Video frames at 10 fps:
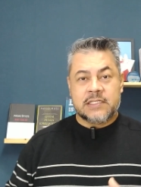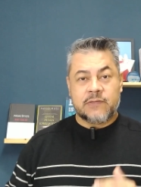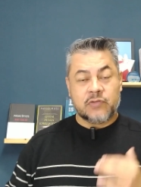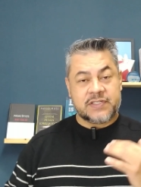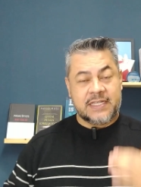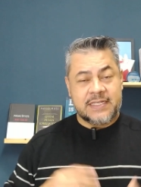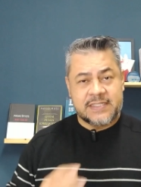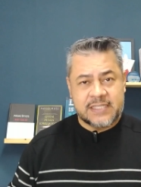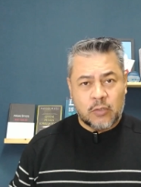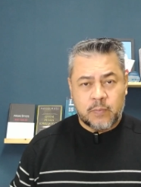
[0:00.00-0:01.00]
Se você
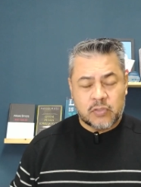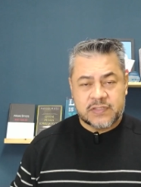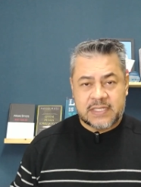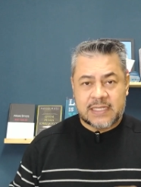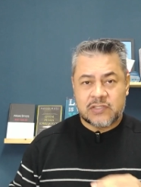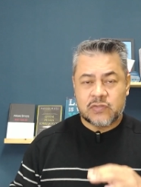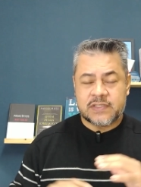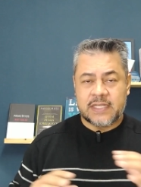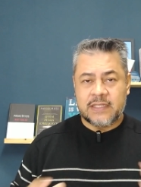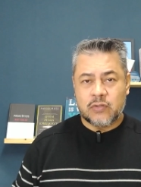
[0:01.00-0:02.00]
iniciar um processo
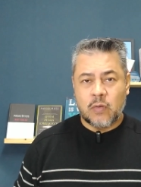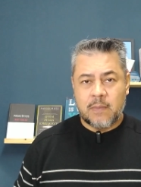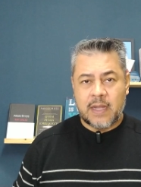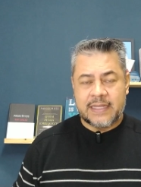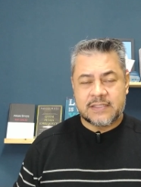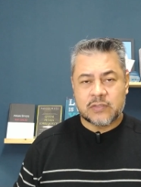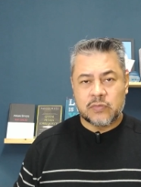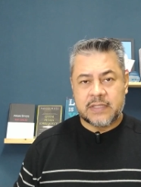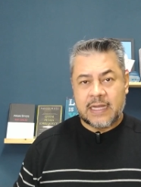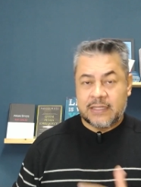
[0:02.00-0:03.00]
sem tomar esse
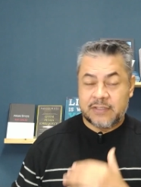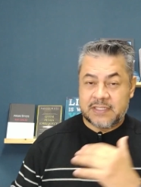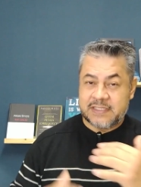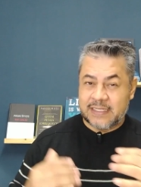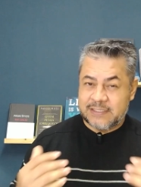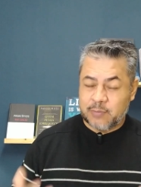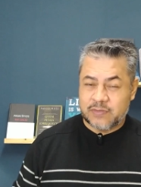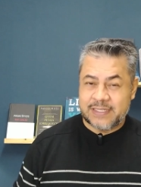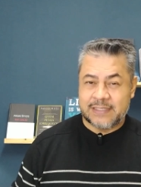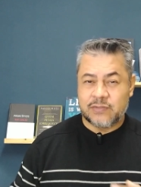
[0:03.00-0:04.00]
cuidado, iniciar esse
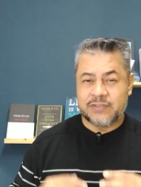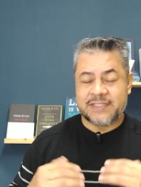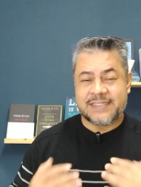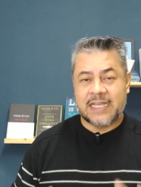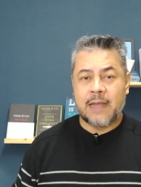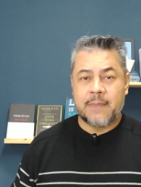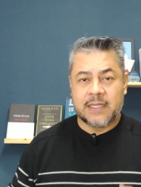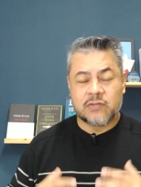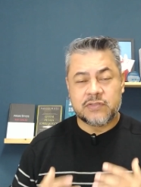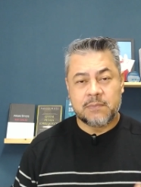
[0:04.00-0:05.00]
processo de
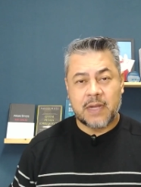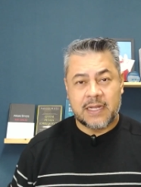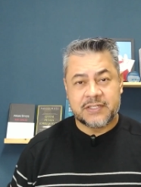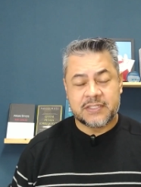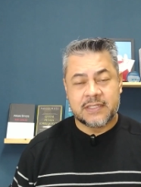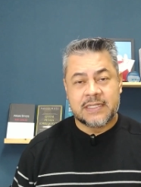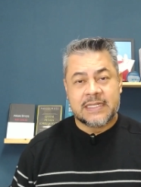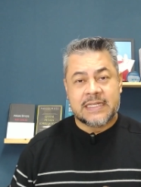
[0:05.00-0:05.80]
encerramento de baixa,